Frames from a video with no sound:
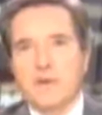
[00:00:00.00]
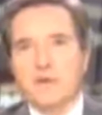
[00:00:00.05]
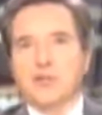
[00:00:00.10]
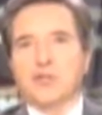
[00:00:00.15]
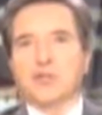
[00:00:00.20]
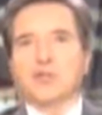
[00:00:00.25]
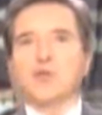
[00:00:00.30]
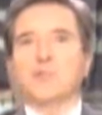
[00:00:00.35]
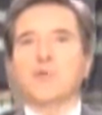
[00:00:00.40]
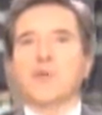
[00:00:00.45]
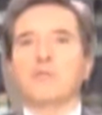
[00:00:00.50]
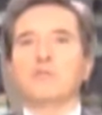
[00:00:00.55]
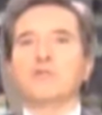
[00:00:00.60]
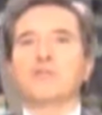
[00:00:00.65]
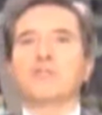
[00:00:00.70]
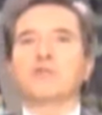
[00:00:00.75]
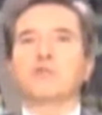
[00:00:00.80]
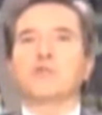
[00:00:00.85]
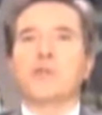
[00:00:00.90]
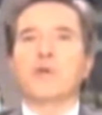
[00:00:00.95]
En fin, nosotros no
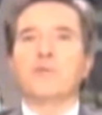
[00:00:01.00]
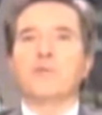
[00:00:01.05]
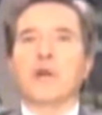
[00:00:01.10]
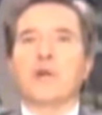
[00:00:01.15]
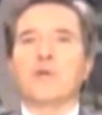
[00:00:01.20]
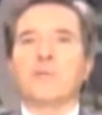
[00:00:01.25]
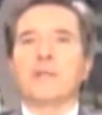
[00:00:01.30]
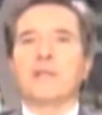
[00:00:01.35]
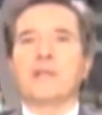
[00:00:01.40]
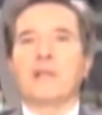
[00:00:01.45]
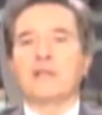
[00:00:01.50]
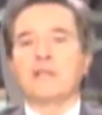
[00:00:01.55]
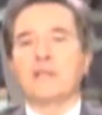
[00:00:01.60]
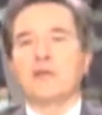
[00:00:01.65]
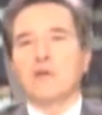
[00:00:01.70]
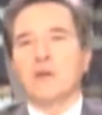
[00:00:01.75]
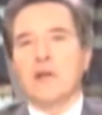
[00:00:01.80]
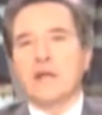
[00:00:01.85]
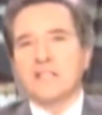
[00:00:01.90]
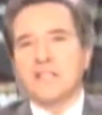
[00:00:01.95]
podemos discutir una
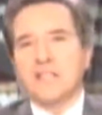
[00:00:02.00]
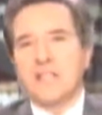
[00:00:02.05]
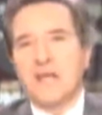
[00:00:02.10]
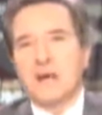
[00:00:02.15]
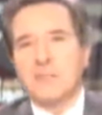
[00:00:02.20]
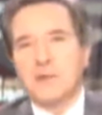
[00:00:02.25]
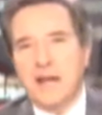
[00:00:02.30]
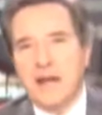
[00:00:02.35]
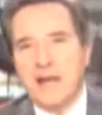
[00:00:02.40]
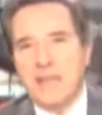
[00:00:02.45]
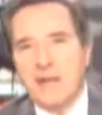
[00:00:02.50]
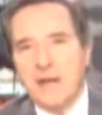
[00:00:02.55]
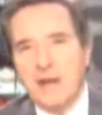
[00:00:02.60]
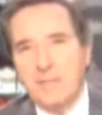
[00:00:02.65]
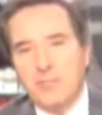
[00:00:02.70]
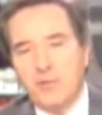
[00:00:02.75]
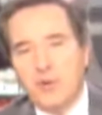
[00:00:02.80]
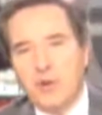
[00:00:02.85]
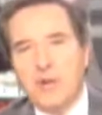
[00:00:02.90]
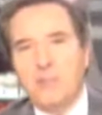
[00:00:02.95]
argumentación así
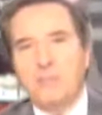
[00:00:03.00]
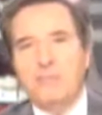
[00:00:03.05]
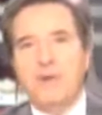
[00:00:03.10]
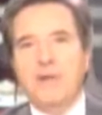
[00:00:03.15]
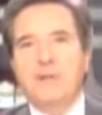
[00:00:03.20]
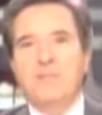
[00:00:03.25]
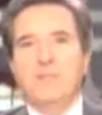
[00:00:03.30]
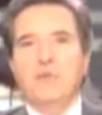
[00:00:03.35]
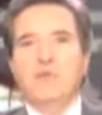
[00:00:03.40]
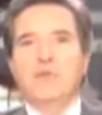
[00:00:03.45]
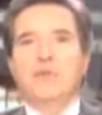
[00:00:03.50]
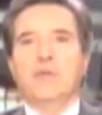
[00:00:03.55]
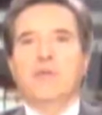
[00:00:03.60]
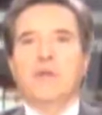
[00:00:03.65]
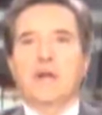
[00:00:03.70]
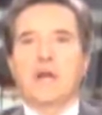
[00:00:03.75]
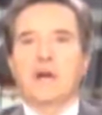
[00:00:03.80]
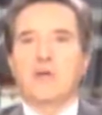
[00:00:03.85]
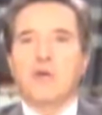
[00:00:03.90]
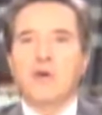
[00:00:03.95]
avalada por el primo
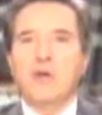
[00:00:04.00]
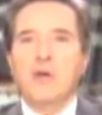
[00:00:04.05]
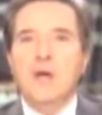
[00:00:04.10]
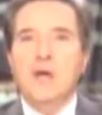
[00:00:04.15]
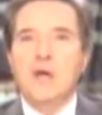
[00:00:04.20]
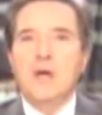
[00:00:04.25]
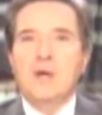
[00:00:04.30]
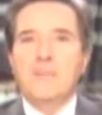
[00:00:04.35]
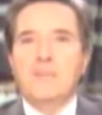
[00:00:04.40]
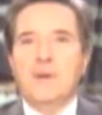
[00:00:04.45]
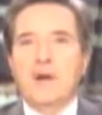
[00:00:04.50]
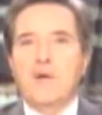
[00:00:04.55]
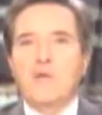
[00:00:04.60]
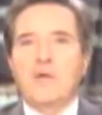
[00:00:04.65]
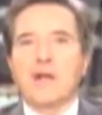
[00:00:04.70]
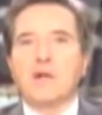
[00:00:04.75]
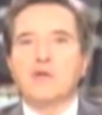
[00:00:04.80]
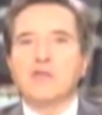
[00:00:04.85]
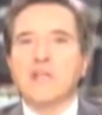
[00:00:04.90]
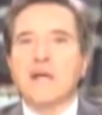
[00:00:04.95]
de Rajoy, pero
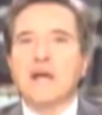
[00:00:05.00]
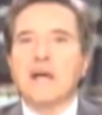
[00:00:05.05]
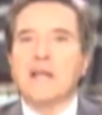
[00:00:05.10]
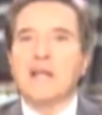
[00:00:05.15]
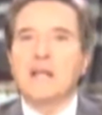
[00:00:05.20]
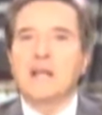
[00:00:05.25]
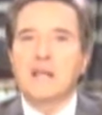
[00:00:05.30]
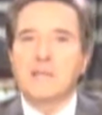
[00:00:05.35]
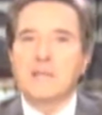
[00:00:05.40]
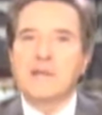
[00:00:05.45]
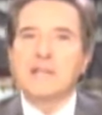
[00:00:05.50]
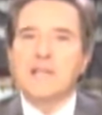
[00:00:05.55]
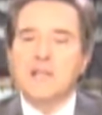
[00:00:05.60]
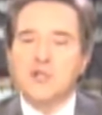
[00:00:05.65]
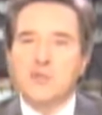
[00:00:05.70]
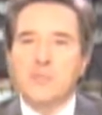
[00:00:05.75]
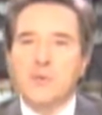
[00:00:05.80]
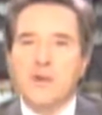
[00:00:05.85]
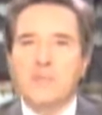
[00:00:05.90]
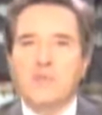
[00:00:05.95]
aunque no tengan el nivel
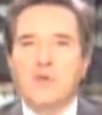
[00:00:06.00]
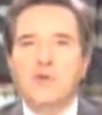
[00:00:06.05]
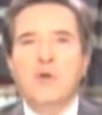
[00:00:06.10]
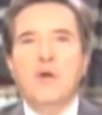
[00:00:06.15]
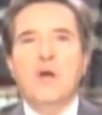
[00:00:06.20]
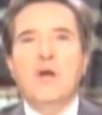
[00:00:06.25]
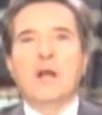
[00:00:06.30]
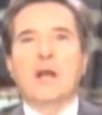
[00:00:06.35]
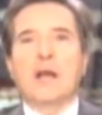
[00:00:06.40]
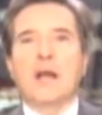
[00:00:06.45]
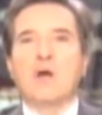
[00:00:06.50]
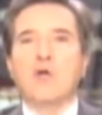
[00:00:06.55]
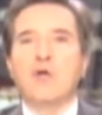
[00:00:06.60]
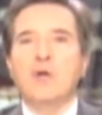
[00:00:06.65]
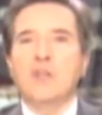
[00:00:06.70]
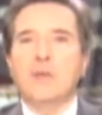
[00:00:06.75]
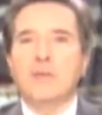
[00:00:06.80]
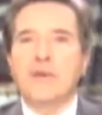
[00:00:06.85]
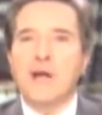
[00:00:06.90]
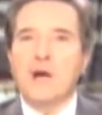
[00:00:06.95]
de su primo,
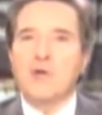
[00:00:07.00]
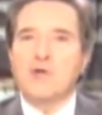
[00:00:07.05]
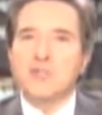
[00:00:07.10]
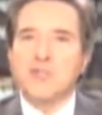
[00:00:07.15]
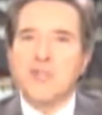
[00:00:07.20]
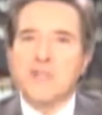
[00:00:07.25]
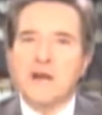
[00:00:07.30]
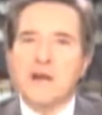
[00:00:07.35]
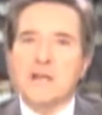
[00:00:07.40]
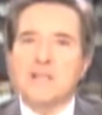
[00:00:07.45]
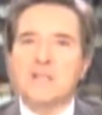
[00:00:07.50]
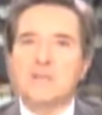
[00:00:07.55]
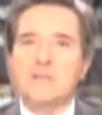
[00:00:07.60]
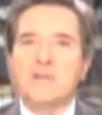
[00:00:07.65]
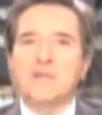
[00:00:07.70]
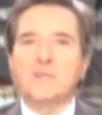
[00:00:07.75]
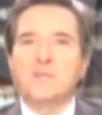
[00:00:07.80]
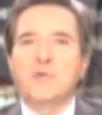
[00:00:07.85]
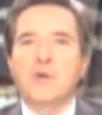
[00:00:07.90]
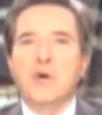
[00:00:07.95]
Rajoy debería considerar a sí
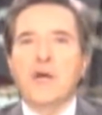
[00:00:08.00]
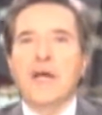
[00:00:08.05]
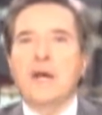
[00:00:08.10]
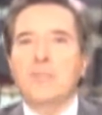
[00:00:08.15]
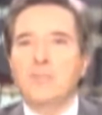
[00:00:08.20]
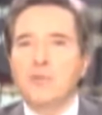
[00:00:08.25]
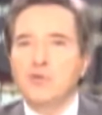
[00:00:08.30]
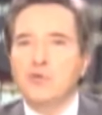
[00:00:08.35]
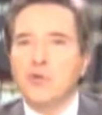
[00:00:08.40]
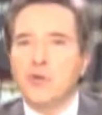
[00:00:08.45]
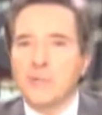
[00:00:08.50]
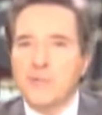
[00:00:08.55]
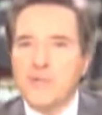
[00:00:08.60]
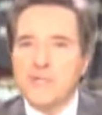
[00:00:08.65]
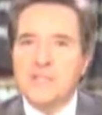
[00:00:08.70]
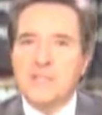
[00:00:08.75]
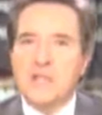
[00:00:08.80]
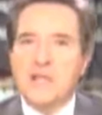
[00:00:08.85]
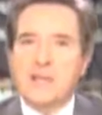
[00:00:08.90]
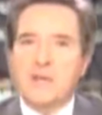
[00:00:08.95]
mismo el punto de
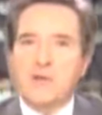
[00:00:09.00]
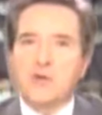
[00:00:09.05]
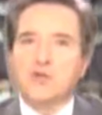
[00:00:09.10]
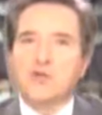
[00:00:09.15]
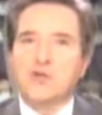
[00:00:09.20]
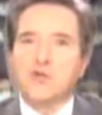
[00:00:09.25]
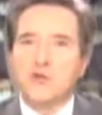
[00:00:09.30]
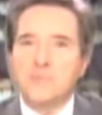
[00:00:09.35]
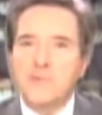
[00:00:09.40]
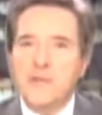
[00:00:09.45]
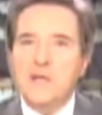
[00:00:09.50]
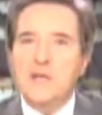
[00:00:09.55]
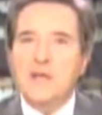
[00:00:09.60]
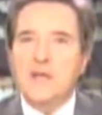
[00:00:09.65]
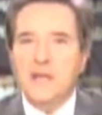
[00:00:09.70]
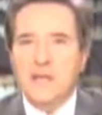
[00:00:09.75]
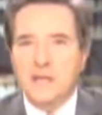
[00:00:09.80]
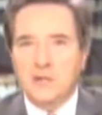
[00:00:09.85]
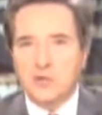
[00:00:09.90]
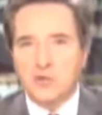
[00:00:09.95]
vista de los
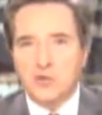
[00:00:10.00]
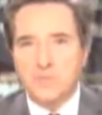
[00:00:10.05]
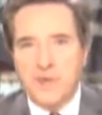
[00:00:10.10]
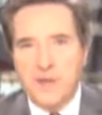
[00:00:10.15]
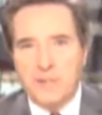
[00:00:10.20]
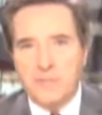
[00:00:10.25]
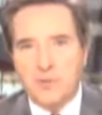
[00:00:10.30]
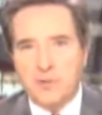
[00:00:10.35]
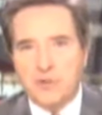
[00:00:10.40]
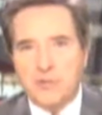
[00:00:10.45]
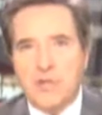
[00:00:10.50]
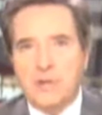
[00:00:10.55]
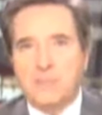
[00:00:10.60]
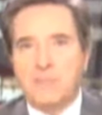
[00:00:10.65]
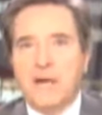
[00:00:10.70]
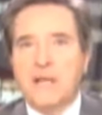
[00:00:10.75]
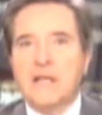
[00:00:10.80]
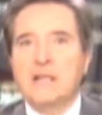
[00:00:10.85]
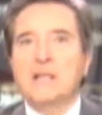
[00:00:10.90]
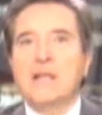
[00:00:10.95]
2.500 miembros
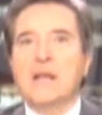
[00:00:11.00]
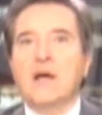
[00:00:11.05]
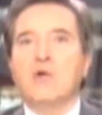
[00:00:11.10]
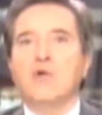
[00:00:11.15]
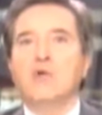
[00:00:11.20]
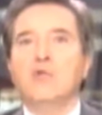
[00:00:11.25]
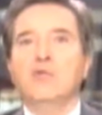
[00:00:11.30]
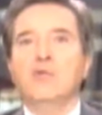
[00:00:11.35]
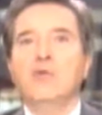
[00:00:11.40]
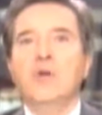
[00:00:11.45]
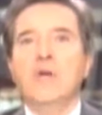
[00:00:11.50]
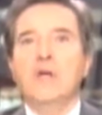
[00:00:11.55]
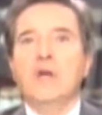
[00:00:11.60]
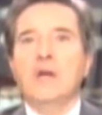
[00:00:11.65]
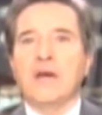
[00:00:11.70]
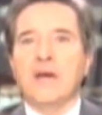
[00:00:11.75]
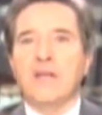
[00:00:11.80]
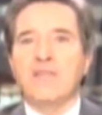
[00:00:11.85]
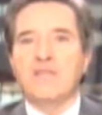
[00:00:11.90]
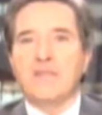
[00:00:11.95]
del panel de la ONU
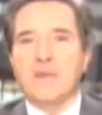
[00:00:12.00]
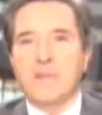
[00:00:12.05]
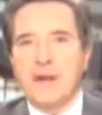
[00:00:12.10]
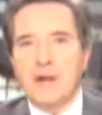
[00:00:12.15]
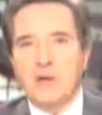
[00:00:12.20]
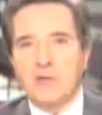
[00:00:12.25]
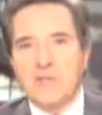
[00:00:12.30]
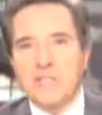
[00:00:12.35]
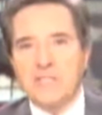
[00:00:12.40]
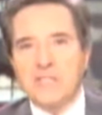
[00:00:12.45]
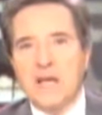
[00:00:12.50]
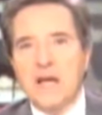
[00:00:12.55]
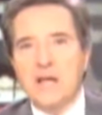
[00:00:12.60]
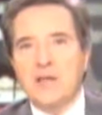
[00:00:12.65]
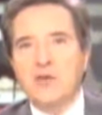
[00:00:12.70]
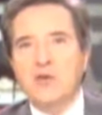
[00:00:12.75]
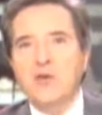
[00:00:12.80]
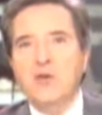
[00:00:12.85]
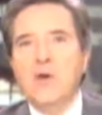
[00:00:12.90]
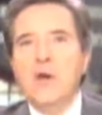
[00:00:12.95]
que en febrero de este
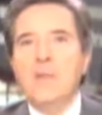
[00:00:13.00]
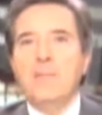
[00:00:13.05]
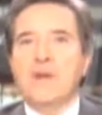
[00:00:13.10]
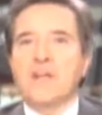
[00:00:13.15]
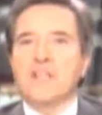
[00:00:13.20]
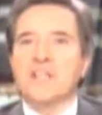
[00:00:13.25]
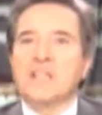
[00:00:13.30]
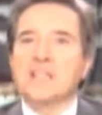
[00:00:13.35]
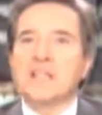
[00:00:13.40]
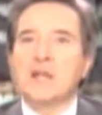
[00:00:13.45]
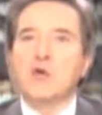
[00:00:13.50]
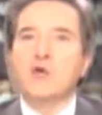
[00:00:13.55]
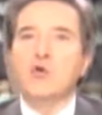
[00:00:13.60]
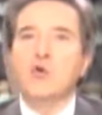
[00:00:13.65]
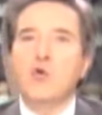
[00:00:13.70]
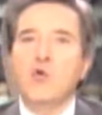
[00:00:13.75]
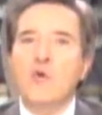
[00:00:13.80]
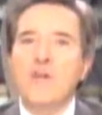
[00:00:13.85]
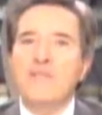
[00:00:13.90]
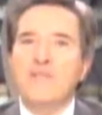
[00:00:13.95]
año
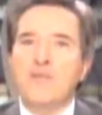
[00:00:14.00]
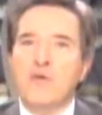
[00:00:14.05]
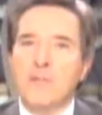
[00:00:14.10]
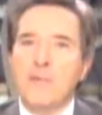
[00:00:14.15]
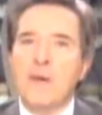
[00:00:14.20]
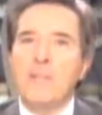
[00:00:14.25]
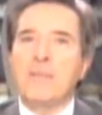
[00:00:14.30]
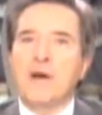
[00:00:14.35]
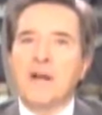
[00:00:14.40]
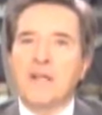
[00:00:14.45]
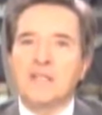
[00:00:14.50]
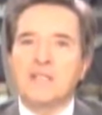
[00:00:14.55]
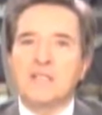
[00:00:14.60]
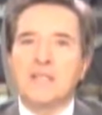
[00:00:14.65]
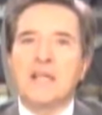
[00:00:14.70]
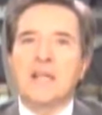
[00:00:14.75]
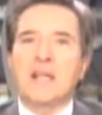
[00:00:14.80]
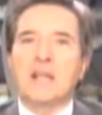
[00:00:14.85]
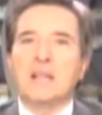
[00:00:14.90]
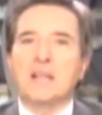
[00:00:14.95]
presentaron un informe en
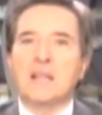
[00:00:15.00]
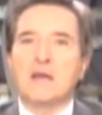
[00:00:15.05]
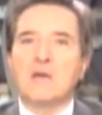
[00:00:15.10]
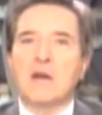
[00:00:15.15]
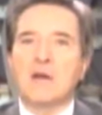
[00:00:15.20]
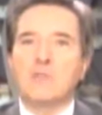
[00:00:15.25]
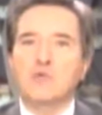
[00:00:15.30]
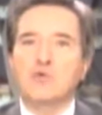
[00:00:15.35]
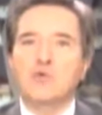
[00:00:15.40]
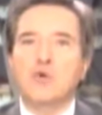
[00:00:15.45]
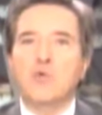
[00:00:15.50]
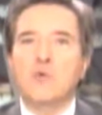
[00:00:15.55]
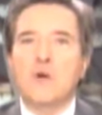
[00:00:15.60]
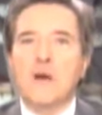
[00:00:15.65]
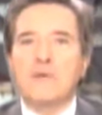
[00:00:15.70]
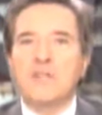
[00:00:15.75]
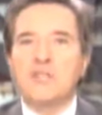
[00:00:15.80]
París y lanzaron...